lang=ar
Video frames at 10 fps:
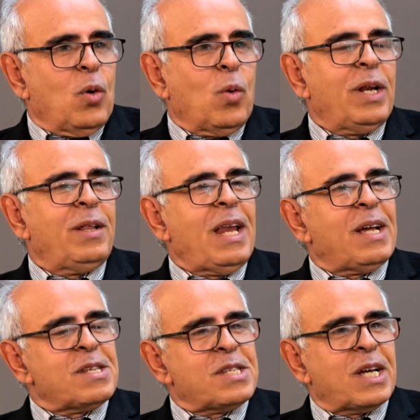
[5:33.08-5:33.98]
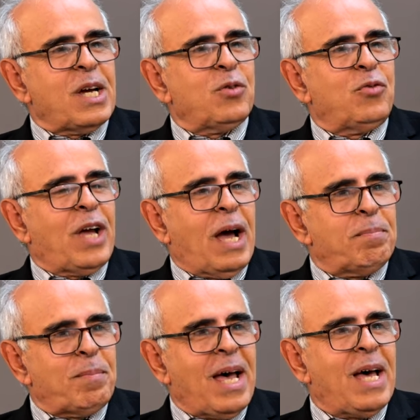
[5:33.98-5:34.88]
ولذلك سكنوا في
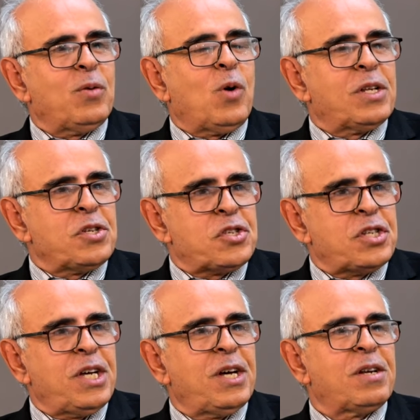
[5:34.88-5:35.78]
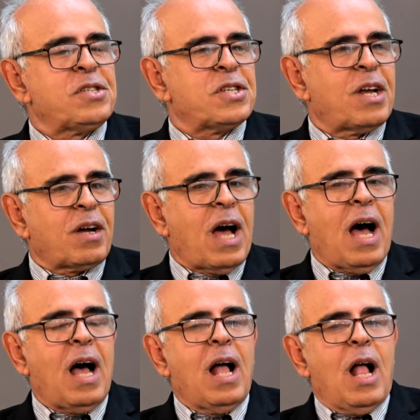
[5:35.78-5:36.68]
عمان وادي السير
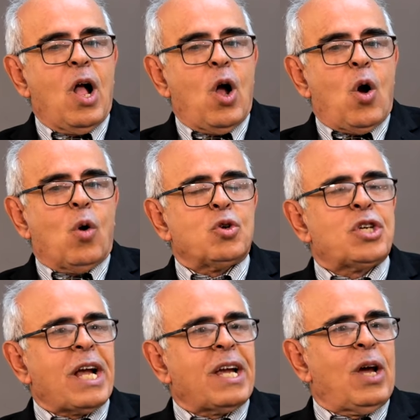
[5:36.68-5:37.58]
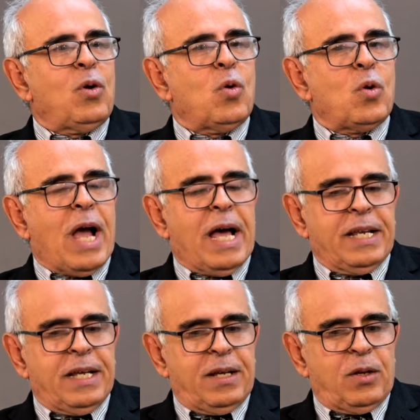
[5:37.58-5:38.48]
الزرقاء وشكلوا
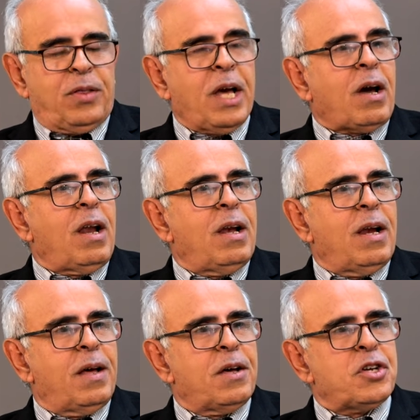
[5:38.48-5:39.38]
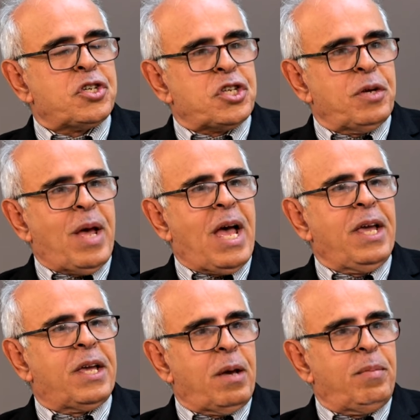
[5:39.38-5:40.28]
يعني ثقل
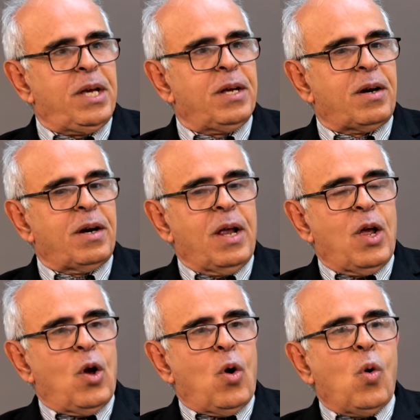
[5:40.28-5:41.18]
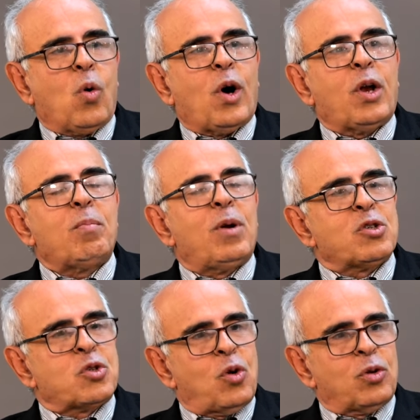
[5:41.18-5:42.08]
اجتماعي كبير وقرب
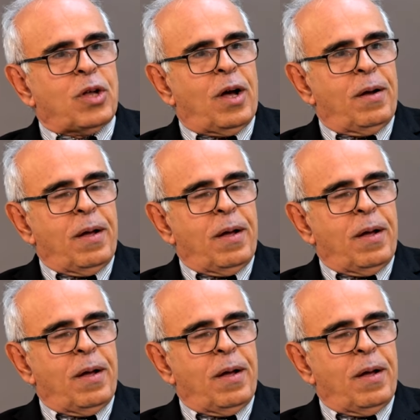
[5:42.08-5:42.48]
للسلطة